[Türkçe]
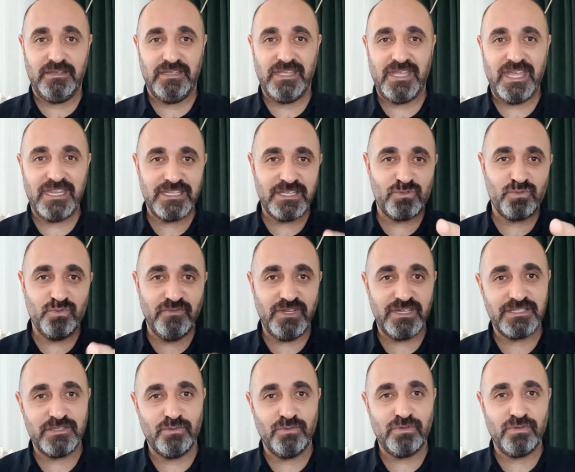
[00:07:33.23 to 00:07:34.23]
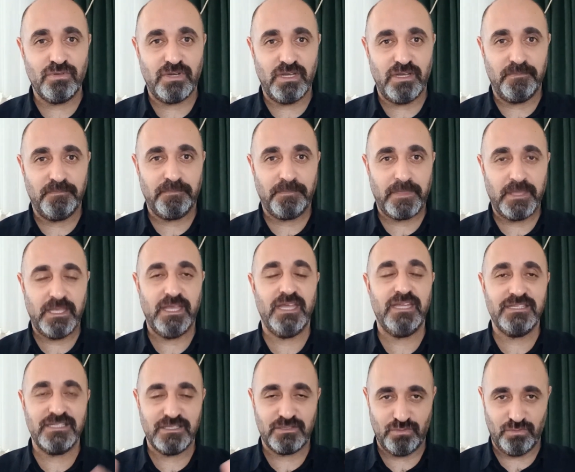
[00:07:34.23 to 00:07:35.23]
Herkes üniversite okuyor ha.
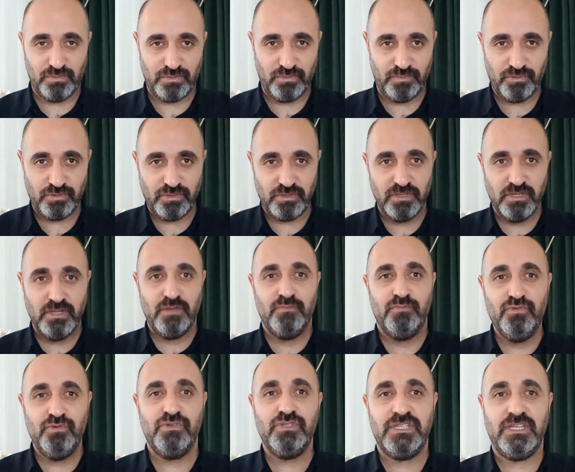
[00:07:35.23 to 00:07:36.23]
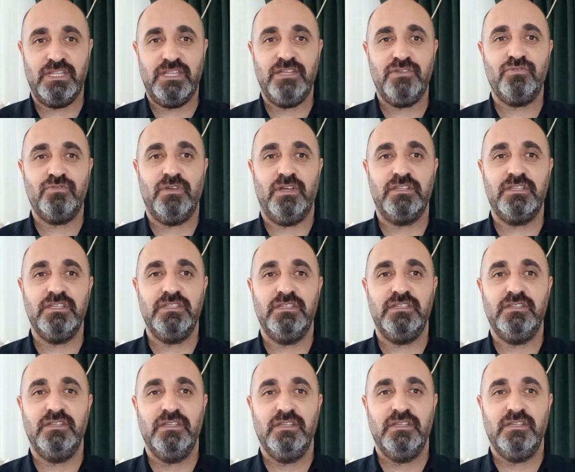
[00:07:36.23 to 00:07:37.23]
Herkes okuyor. Bugün bu ülkede şu an
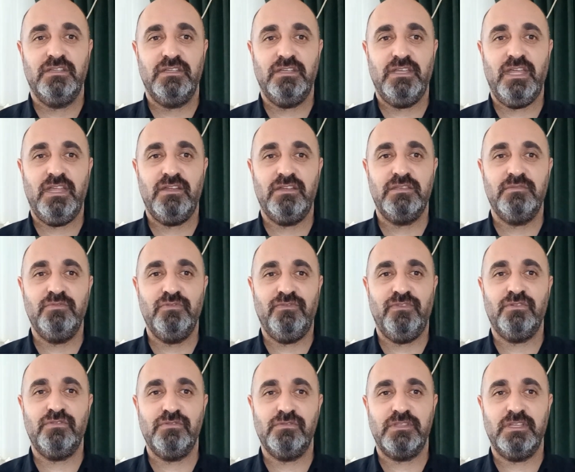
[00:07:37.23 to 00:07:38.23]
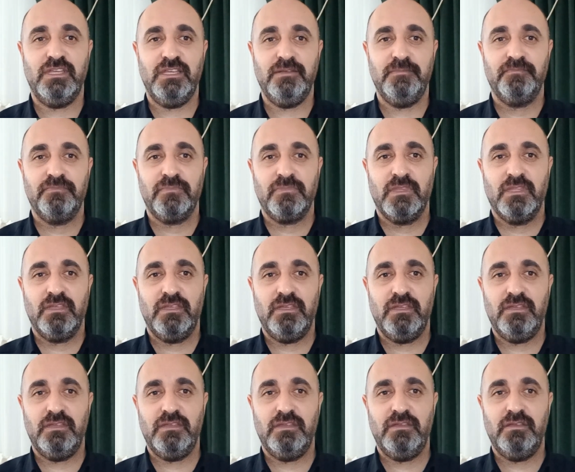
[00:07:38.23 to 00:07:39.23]
gidin e, herhangi bir fakülteye e,
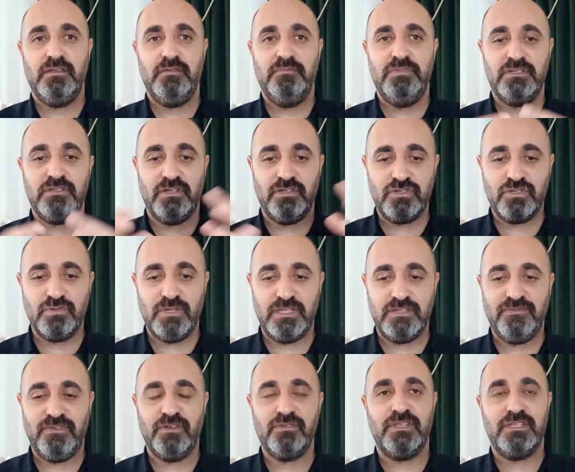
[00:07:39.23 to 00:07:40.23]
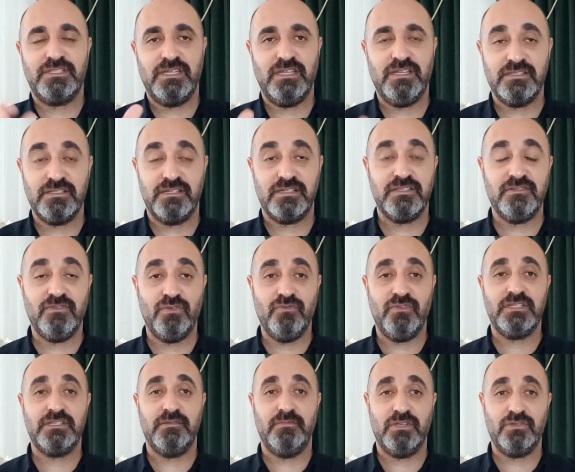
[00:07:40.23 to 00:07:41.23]
bir aşk öğretim fakültesine yazarsın ve
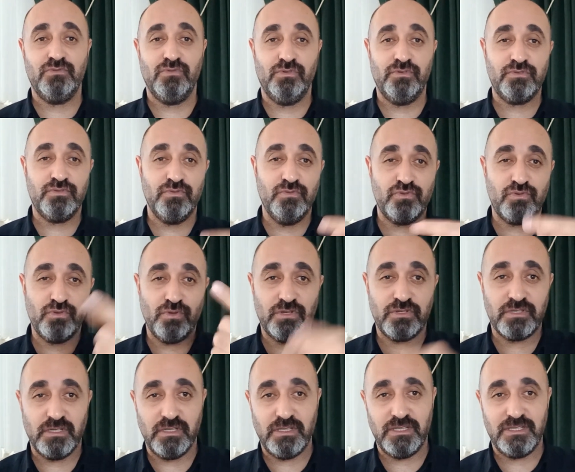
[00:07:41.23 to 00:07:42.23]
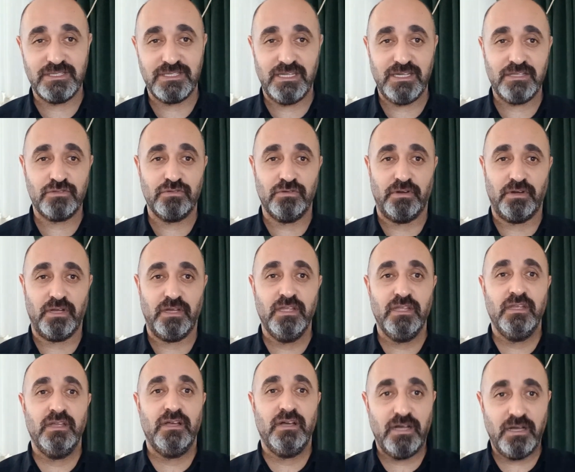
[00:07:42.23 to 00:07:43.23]
üniversite mezunu olursun 3-4 e, sene sonra.
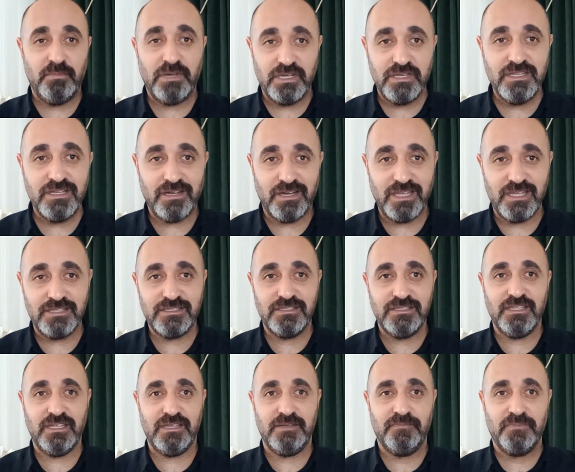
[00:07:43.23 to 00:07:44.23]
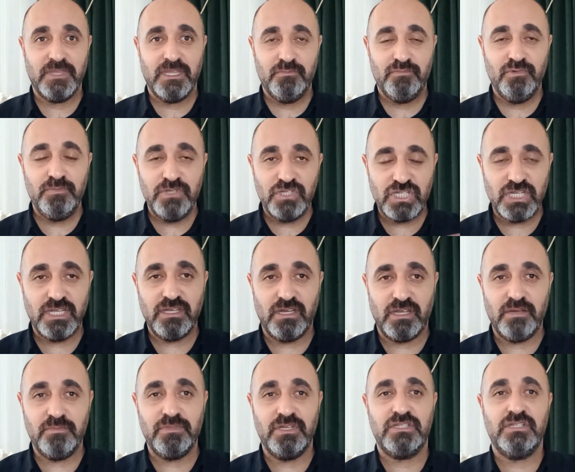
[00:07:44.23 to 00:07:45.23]
Ama nihayetinde bu bir şeye
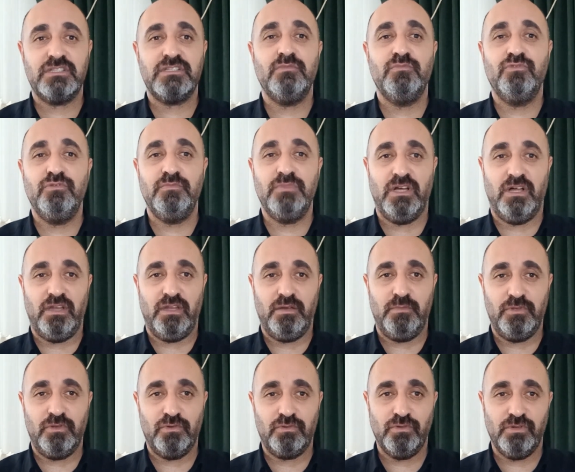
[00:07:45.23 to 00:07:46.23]
yaramayacaksa bunun bir anlamı yok.